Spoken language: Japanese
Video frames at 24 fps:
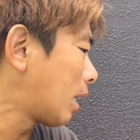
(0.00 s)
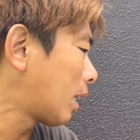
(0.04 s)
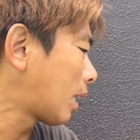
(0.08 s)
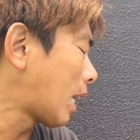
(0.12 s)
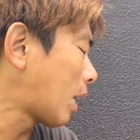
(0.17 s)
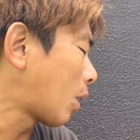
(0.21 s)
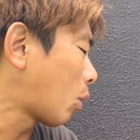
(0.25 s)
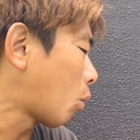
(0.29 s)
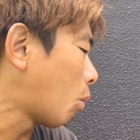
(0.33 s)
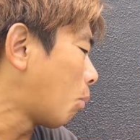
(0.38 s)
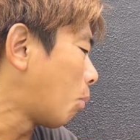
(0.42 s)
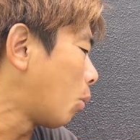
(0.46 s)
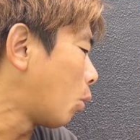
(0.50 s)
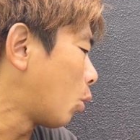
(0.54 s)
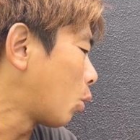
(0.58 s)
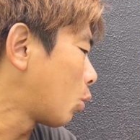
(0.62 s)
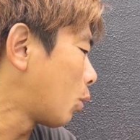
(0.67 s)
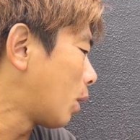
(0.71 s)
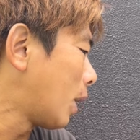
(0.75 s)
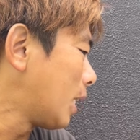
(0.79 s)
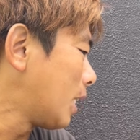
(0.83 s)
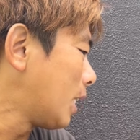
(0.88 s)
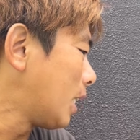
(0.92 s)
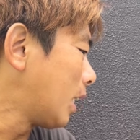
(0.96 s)
かっこ
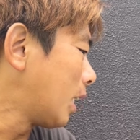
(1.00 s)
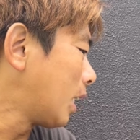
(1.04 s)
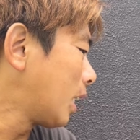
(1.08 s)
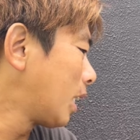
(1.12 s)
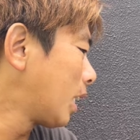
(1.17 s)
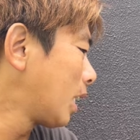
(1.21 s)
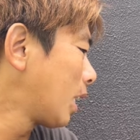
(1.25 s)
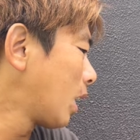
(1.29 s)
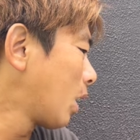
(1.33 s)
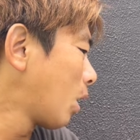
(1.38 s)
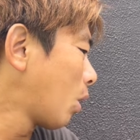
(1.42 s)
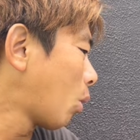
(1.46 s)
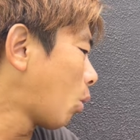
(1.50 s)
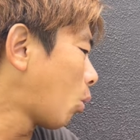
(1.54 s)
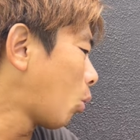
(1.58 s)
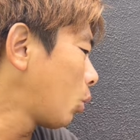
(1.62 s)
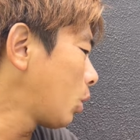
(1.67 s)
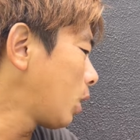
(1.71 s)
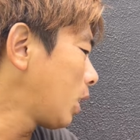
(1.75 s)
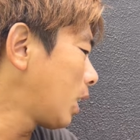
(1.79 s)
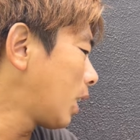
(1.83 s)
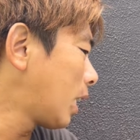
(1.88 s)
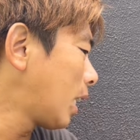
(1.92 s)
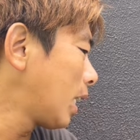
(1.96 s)
ボールはイン
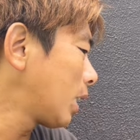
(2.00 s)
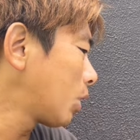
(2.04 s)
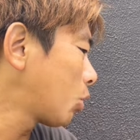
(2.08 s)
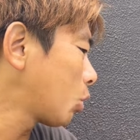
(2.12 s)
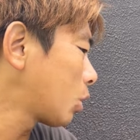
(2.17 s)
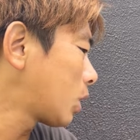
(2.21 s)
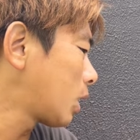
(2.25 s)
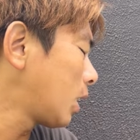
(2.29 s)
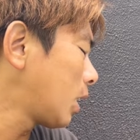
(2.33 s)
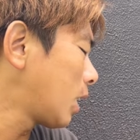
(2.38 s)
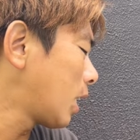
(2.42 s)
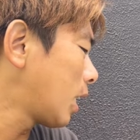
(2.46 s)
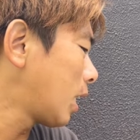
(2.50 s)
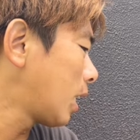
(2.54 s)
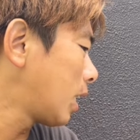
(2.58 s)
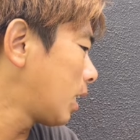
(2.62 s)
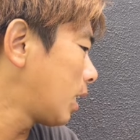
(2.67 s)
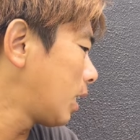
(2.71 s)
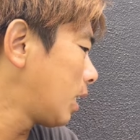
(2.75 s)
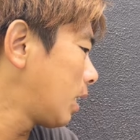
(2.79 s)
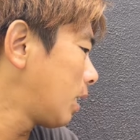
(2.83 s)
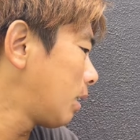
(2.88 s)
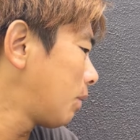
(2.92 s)
本人が意図していない